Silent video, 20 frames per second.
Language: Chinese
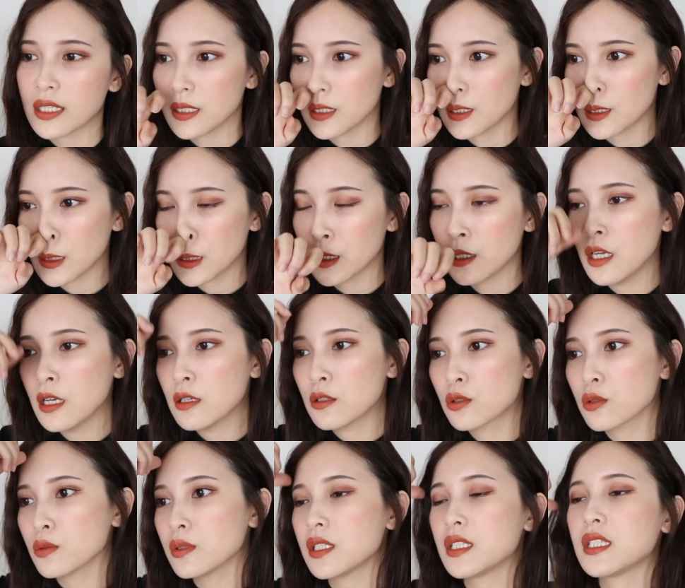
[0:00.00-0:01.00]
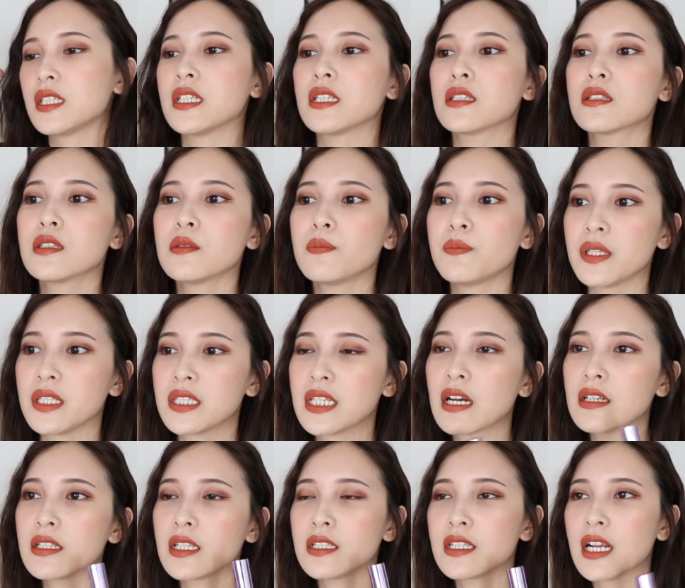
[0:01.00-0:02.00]
其实梳子型是比
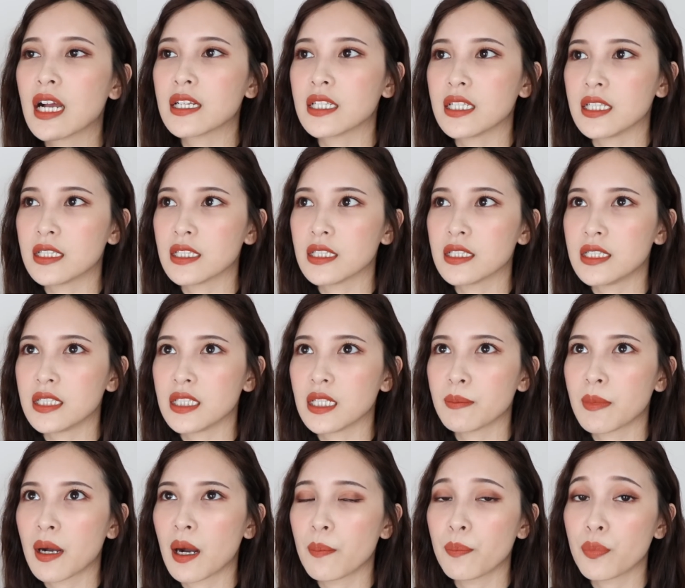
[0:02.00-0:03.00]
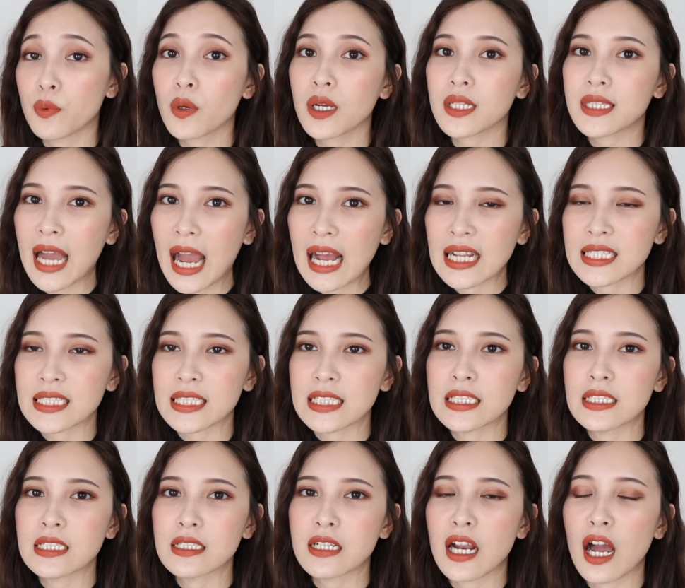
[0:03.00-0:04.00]
较能让你的睫毛不会打结的。